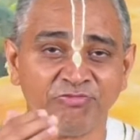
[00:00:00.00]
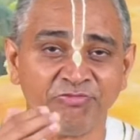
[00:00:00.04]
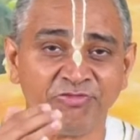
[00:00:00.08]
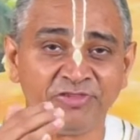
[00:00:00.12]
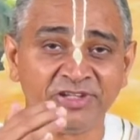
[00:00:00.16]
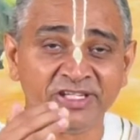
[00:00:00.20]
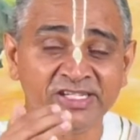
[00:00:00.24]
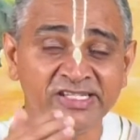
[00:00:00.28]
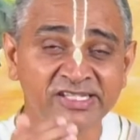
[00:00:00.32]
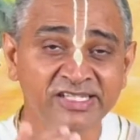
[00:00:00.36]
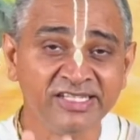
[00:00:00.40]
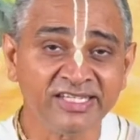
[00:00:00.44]

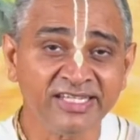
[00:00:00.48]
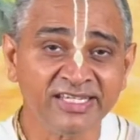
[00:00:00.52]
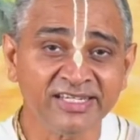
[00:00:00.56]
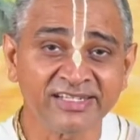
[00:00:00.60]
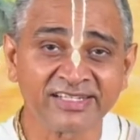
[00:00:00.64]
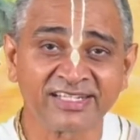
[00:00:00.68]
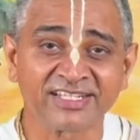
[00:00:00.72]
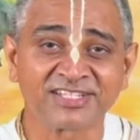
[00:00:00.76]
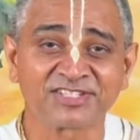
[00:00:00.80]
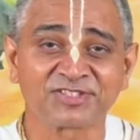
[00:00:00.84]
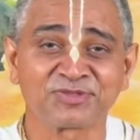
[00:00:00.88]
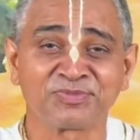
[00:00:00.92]
वीर्य
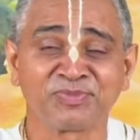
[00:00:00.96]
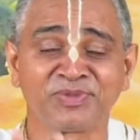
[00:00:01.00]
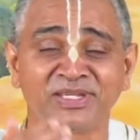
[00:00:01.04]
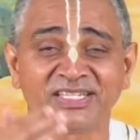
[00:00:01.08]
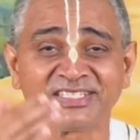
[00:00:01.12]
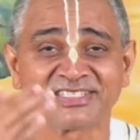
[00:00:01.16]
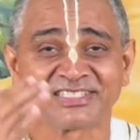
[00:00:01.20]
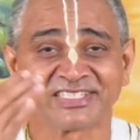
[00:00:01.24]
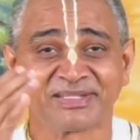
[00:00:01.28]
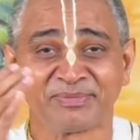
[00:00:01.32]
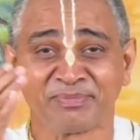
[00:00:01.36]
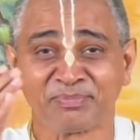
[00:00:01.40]
रस में
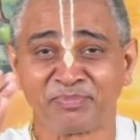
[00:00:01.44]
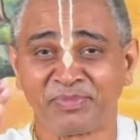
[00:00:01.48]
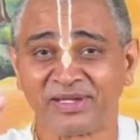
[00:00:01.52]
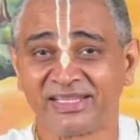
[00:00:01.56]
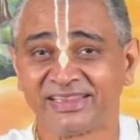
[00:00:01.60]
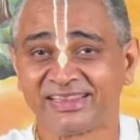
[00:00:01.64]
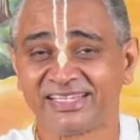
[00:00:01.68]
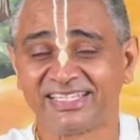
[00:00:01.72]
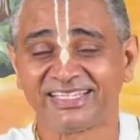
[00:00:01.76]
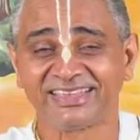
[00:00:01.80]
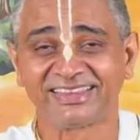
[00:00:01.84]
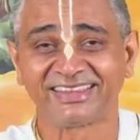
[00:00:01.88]

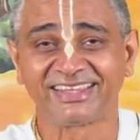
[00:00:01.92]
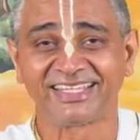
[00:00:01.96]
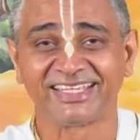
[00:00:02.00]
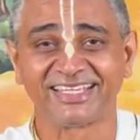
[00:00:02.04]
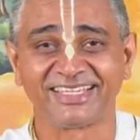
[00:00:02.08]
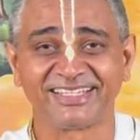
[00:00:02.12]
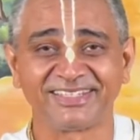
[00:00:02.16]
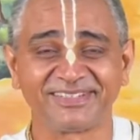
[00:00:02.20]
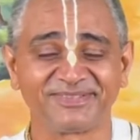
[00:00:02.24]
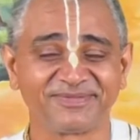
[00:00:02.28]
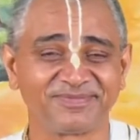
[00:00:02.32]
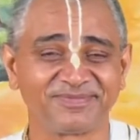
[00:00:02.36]
संबंधित थे